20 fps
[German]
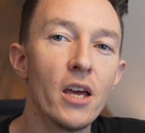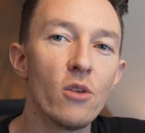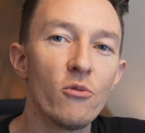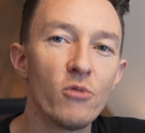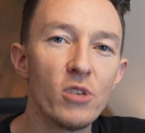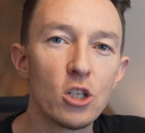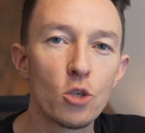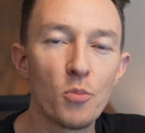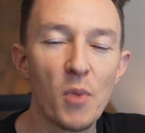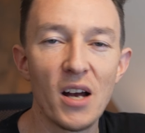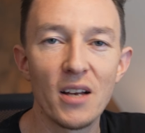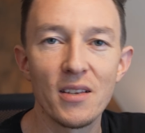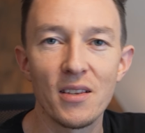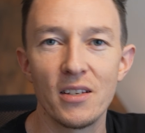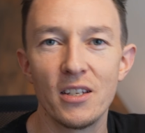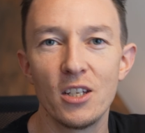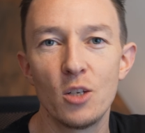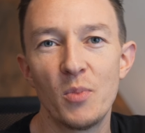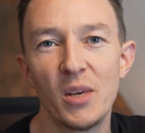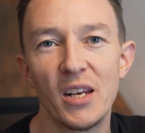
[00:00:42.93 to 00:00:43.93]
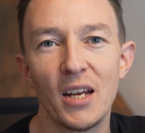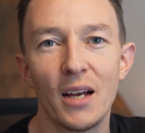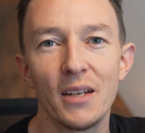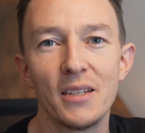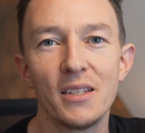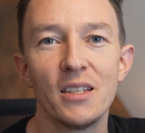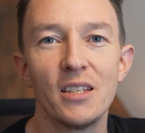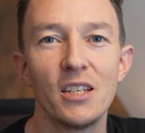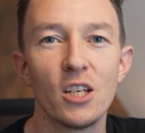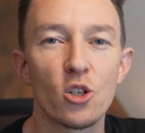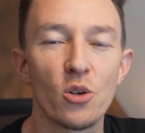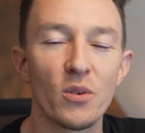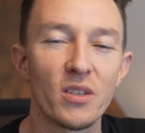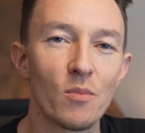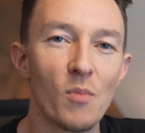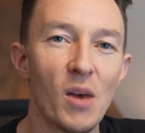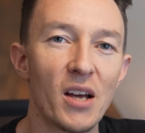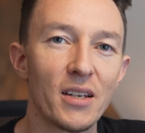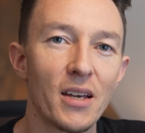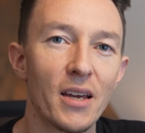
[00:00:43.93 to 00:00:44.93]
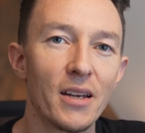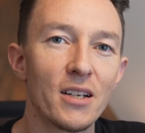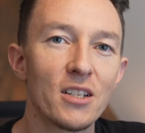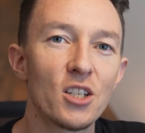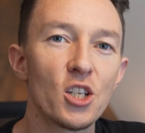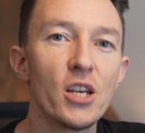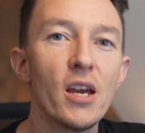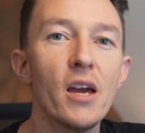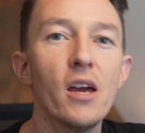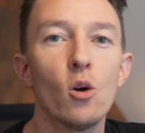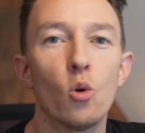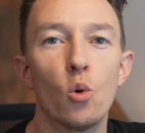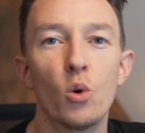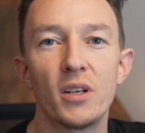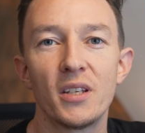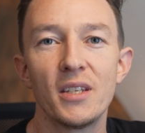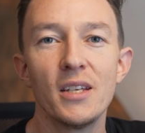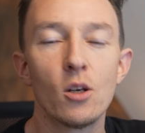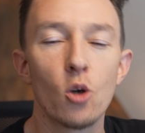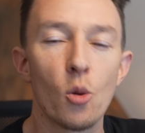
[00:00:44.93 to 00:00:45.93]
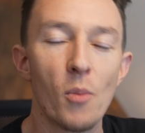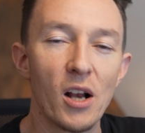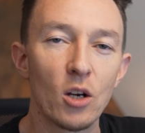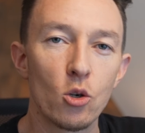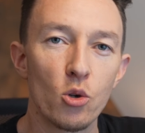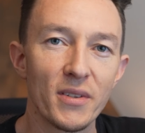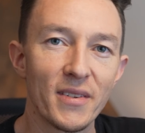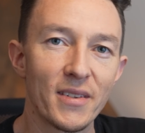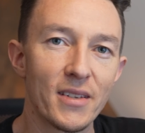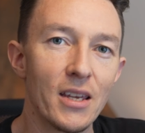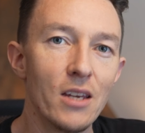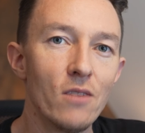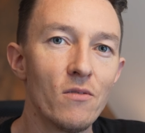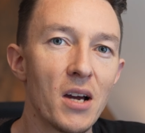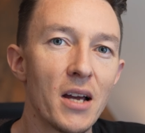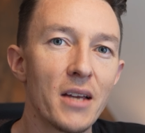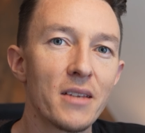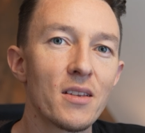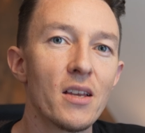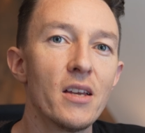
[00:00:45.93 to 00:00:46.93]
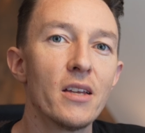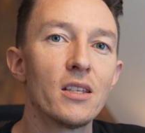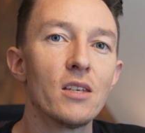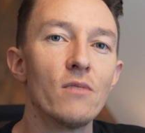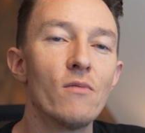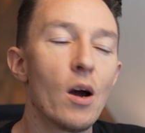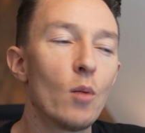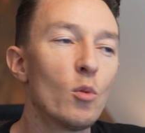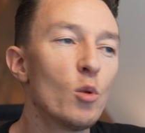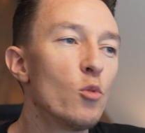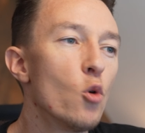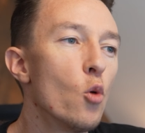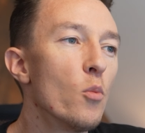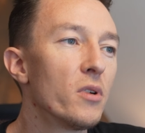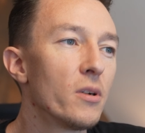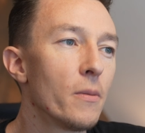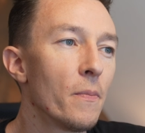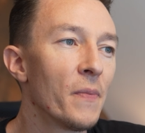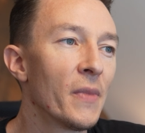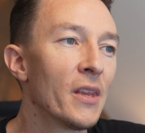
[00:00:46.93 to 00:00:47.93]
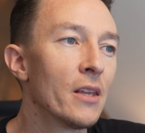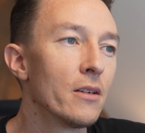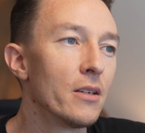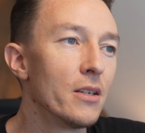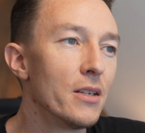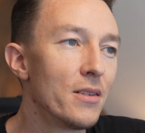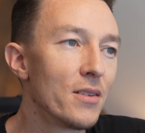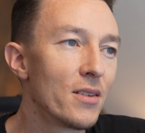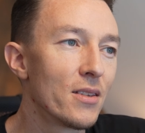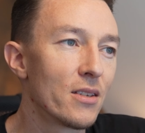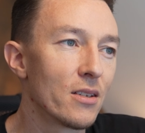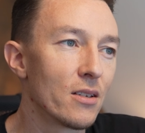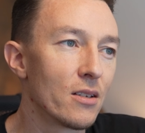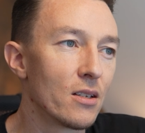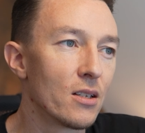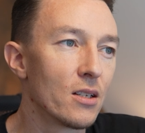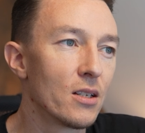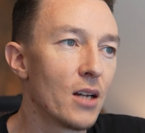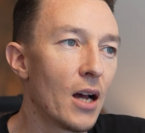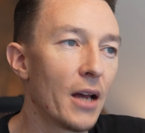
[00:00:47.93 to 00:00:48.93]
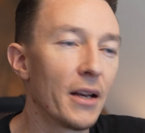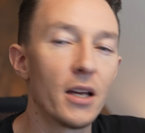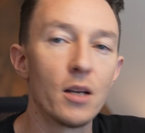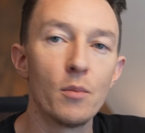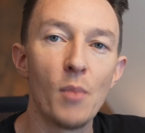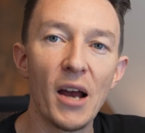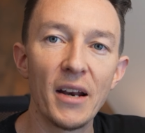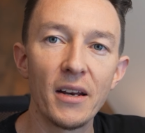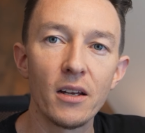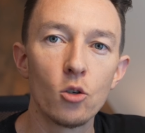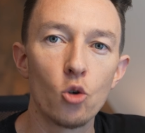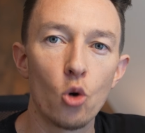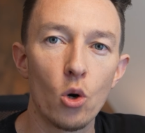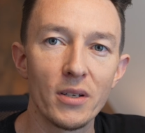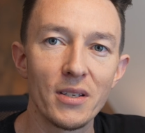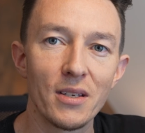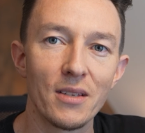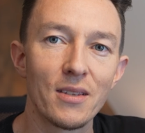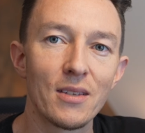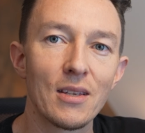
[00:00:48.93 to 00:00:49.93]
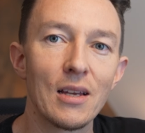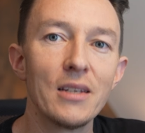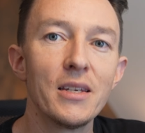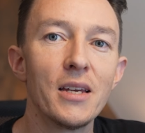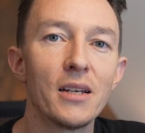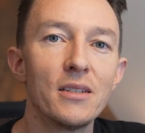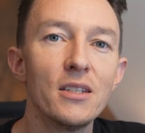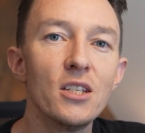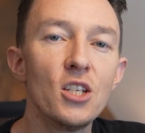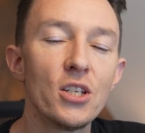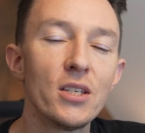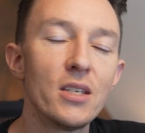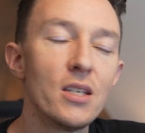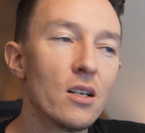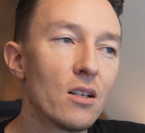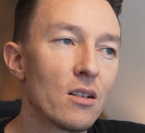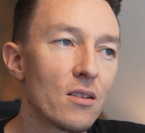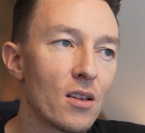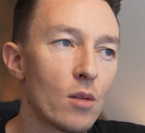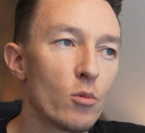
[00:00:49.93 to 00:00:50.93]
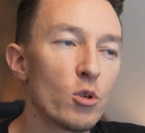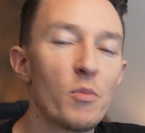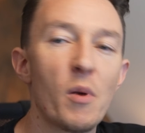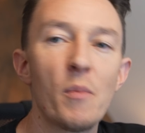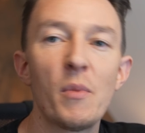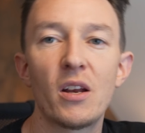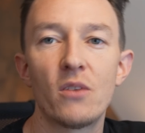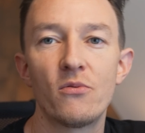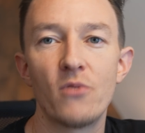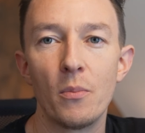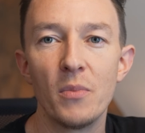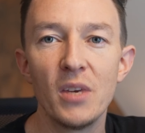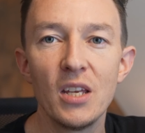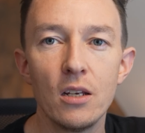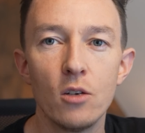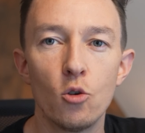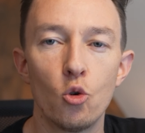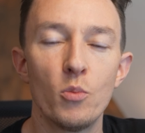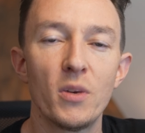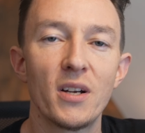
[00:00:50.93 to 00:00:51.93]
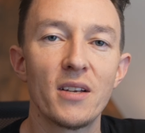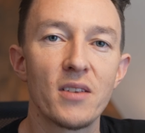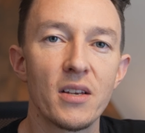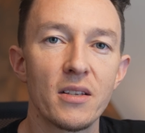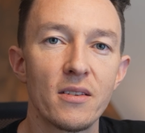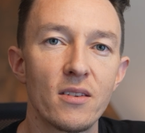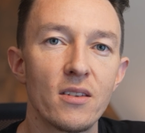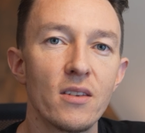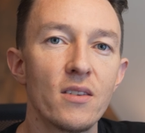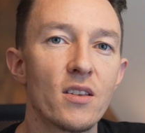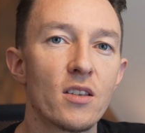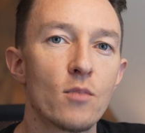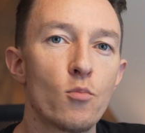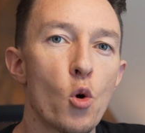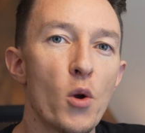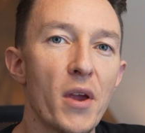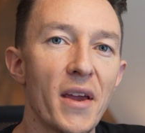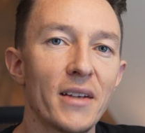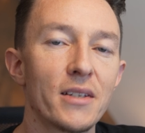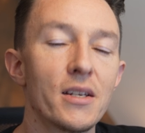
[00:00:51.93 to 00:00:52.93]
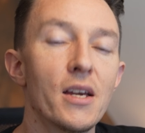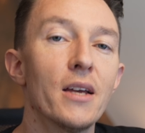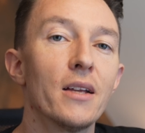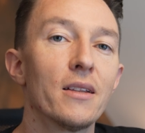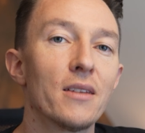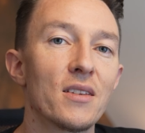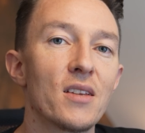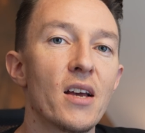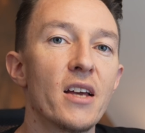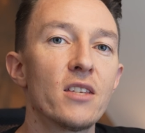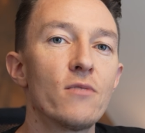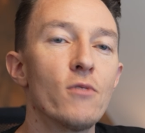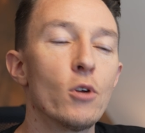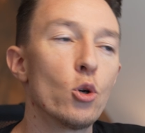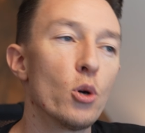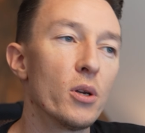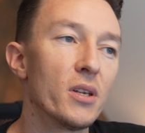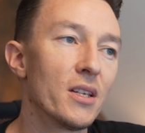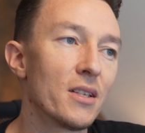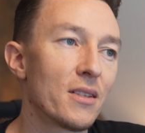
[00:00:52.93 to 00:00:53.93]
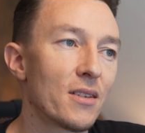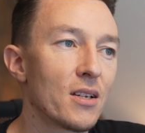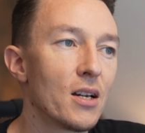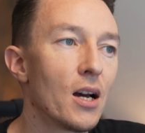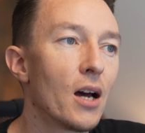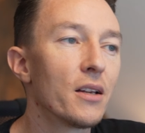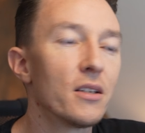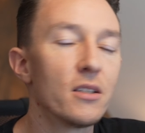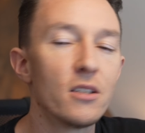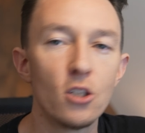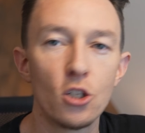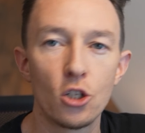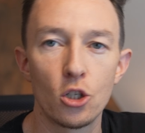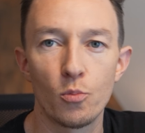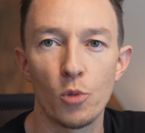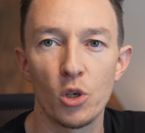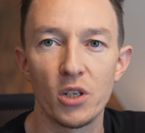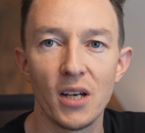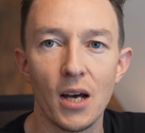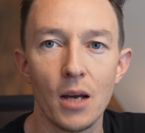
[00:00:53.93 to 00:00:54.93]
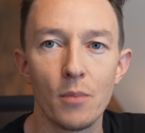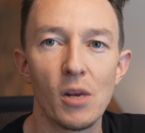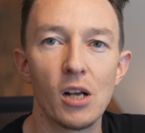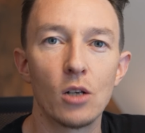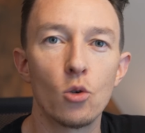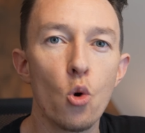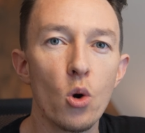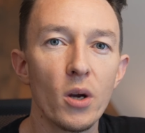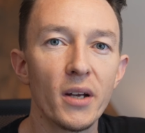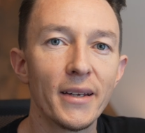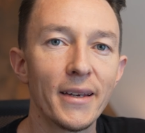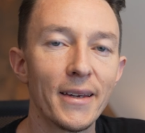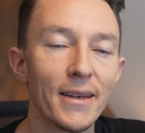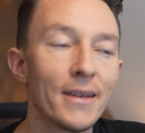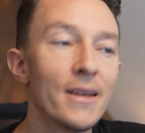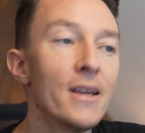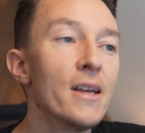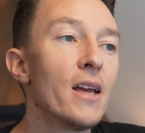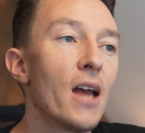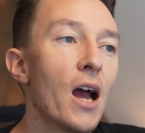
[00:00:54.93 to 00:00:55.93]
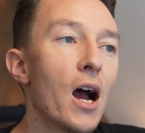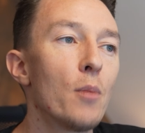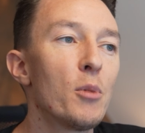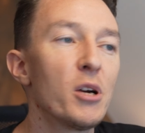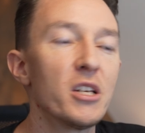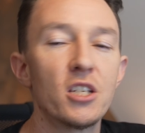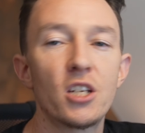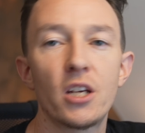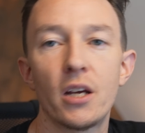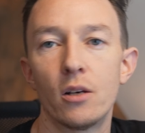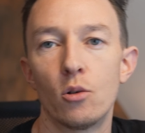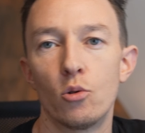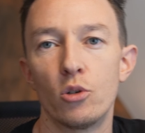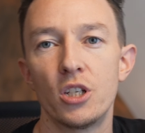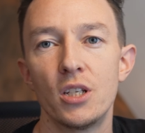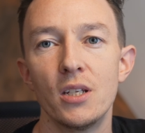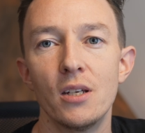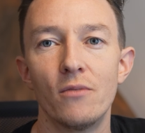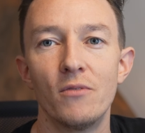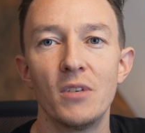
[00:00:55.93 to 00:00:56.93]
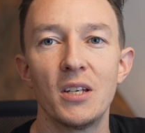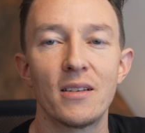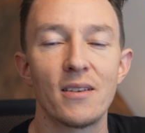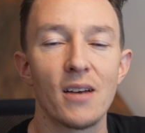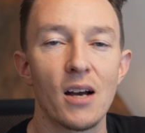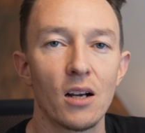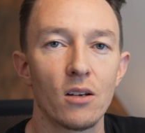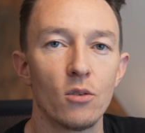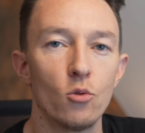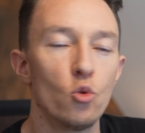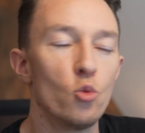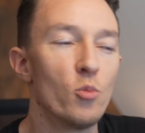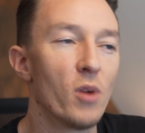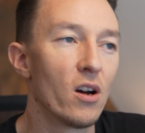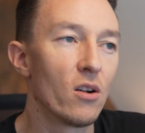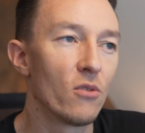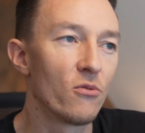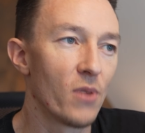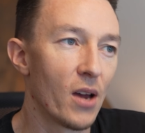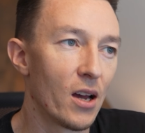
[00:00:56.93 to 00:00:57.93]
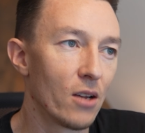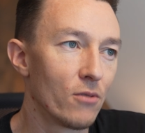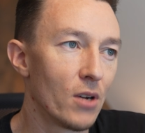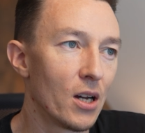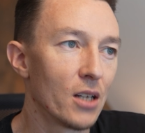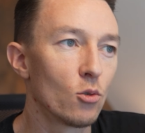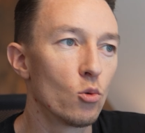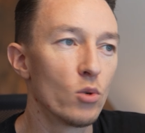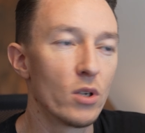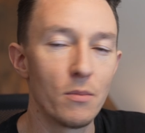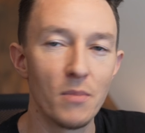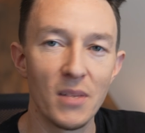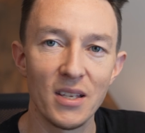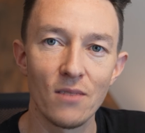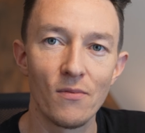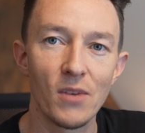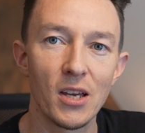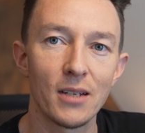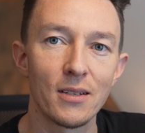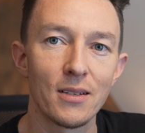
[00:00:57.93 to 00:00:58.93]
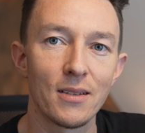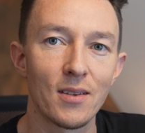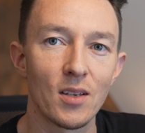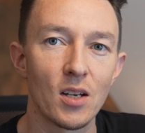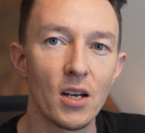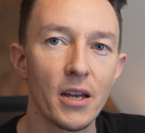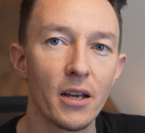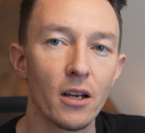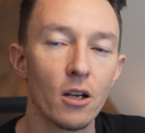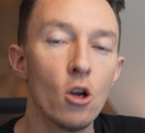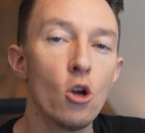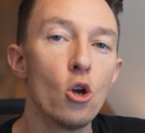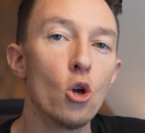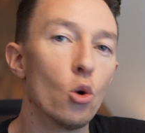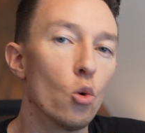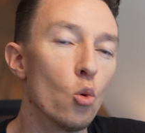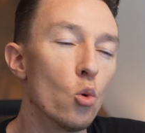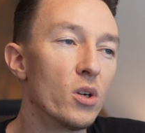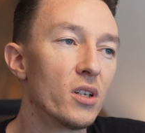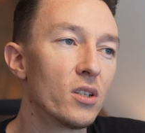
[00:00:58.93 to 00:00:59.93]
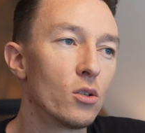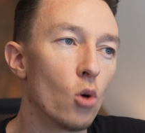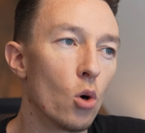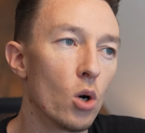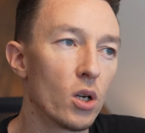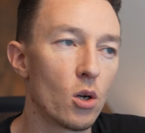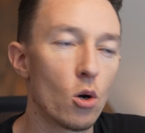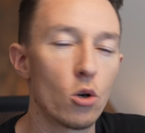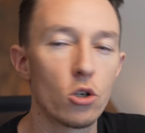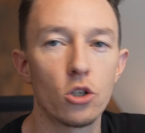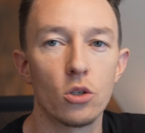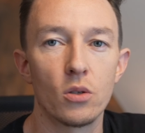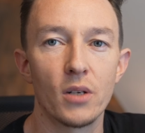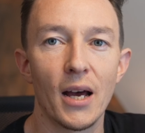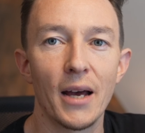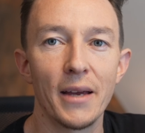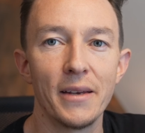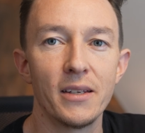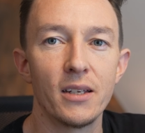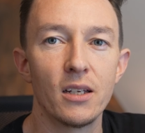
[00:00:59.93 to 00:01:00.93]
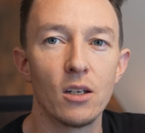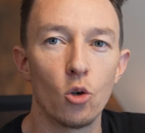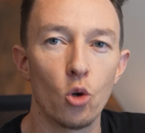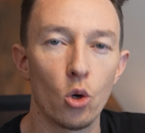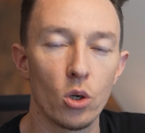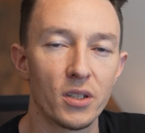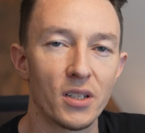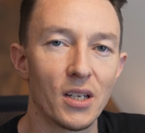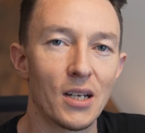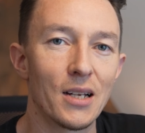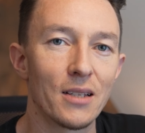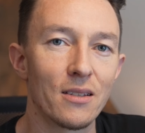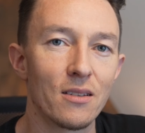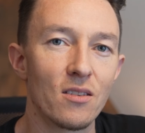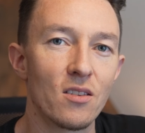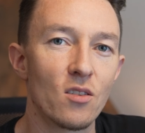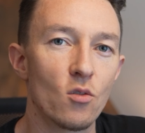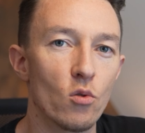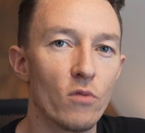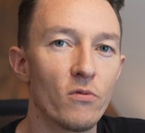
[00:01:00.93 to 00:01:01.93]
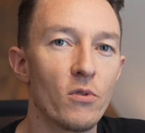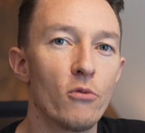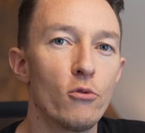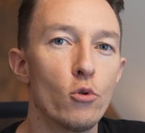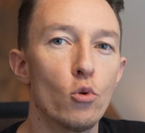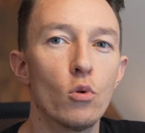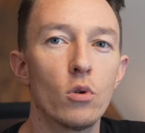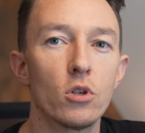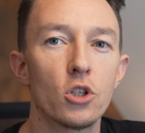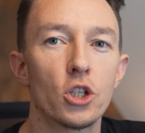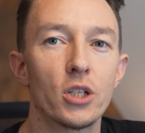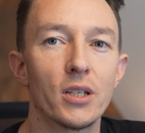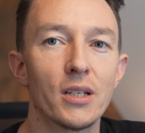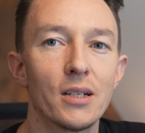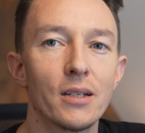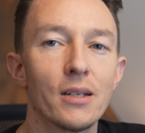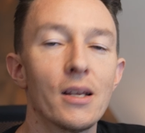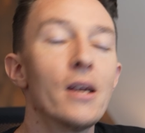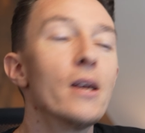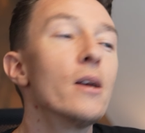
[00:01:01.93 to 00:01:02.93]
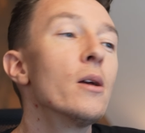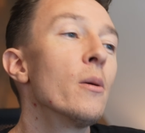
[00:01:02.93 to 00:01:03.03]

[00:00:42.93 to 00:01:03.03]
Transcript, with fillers: Viel Spaß, ich bin Andy, ihr schaut Smarter Energy und hier nochmal kurz der Hinweis, die Wärmepumpe ist äh, an einem anderen Ort installiert, nicht hier. Das habe ich bei meiner Familie umgesetzt, dieses Projekt. Das heißt, wir können jetzt gerade nicht spontan mal gucken gehen, aber ich kann euch hier, wie gesagt, über Fernwartung die Messwerte zeigen und dort auch schon einige Logdaten zur Verfügung stellen.